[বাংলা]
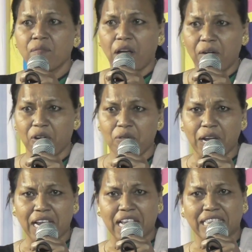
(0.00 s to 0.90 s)
বলে
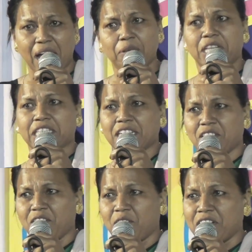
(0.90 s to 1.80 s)
হনুমানের নেতা আমি দেশের
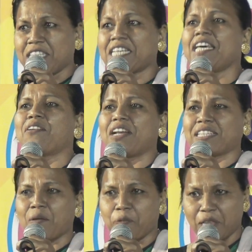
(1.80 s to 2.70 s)
জন্য করেছি কি
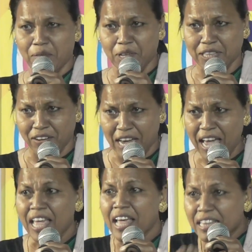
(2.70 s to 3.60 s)
করেছেন প্রধানমন্ত্রী হয়ে
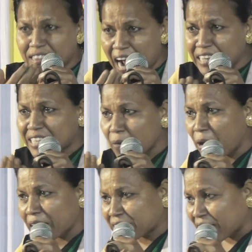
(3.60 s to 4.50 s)
দাড়িটা
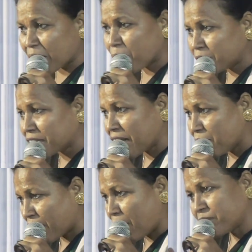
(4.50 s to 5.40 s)
বাড়াচ্ছেন আর বলছেন
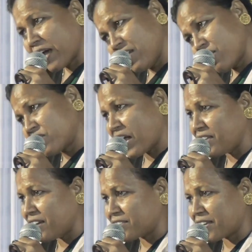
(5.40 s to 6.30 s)
আমি রাম ছাগলেরও
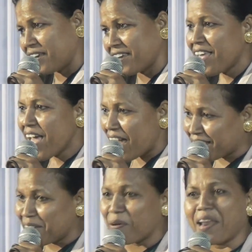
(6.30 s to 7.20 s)
দাঁড়িয়ে আছে আর
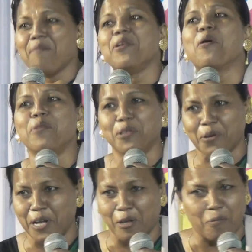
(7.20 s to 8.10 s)
ইনি বলে আমি
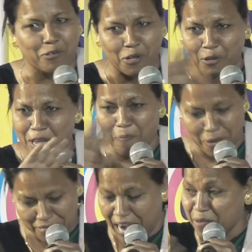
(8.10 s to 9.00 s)
রবীন্দ্রনাথ হব যতই
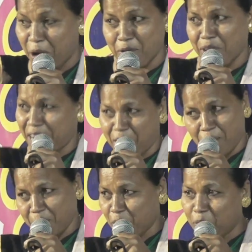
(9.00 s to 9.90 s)
আপনার দাড়ি বাড়ুক না কেন
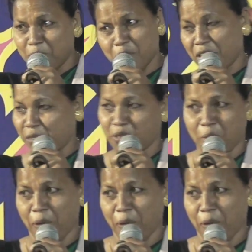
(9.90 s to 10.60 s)
আপনি রবীন্দ্রনাথ হতে